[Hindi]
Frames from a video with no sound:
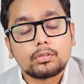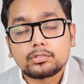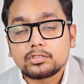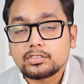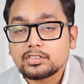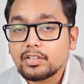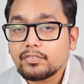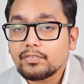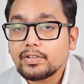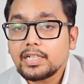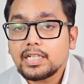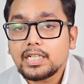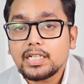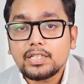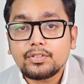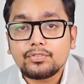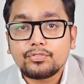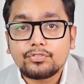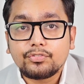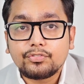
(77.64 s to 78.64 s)

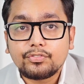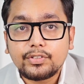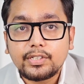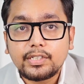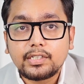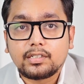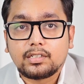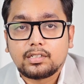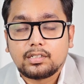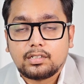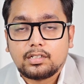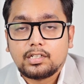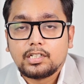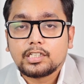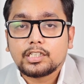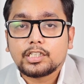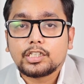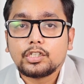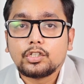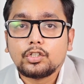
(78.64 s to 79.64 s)
सेवेंटी फीट
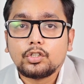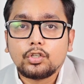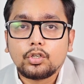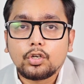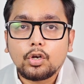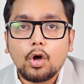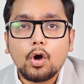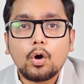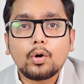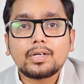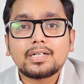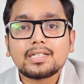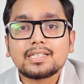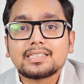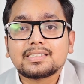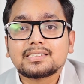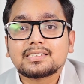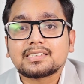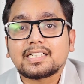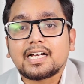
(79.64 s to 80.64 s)
की लॉन्ग
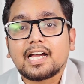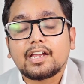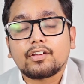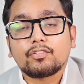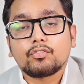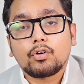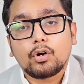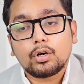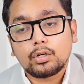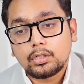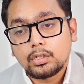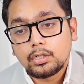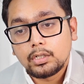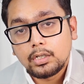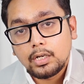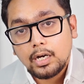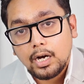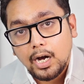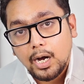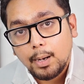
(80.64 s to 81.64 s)
स्काई वॉक
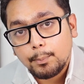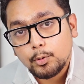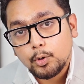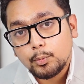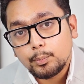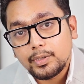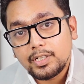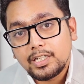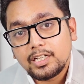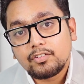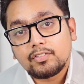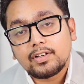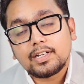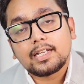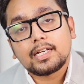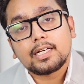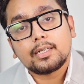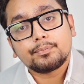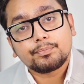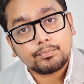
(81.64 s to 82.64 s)
आपको मिलने वाला
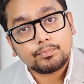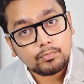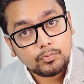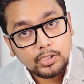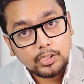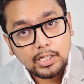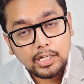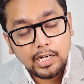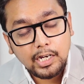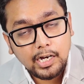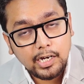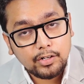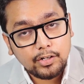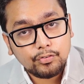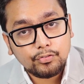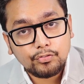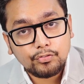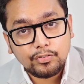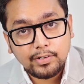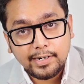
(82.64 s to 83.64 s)
है हर
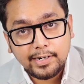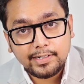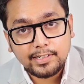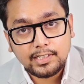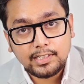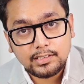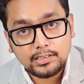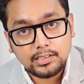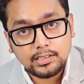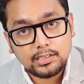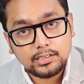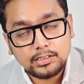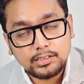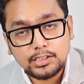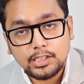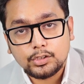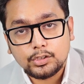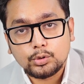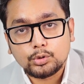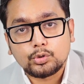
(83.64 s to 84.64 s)
फ्लैट के अंदर जी
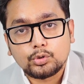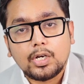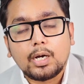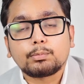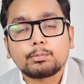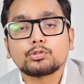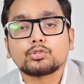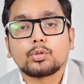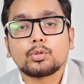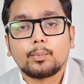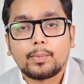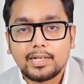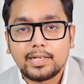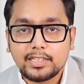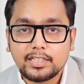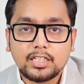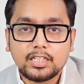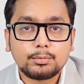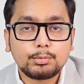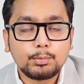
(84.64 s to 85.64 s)
हाँ दोस्तों आप उसको
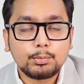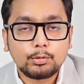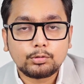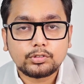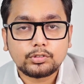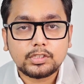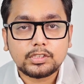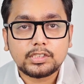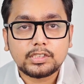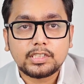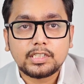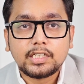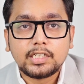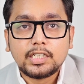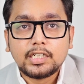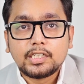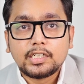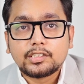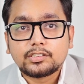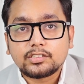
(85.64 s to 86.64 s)
बालकनी भी बोल सकते हैं
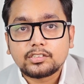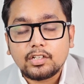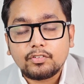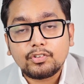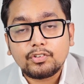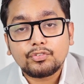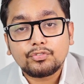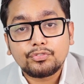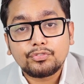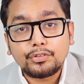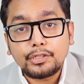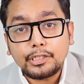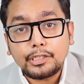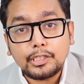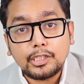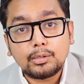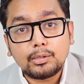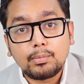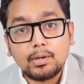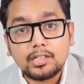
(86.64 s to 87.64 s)
सेवन फीट
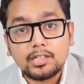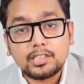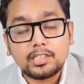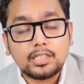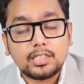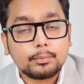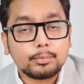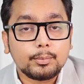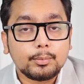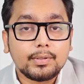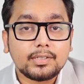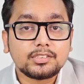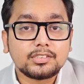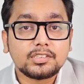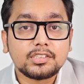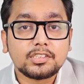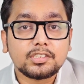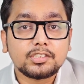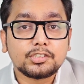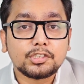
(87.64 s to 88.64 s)
की बालकनी आप
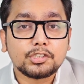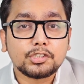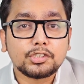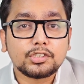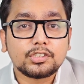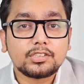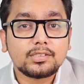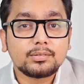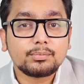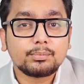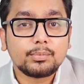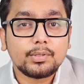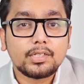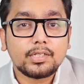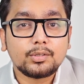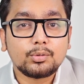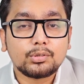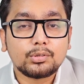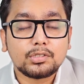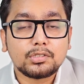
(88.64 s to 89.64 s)
इमेजिन कीजिए कितनी बड़ी
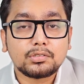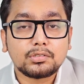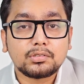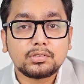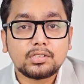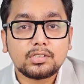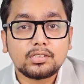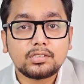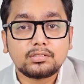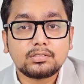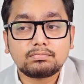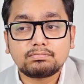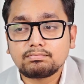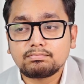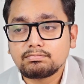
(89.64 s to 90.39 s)
होगी कितनी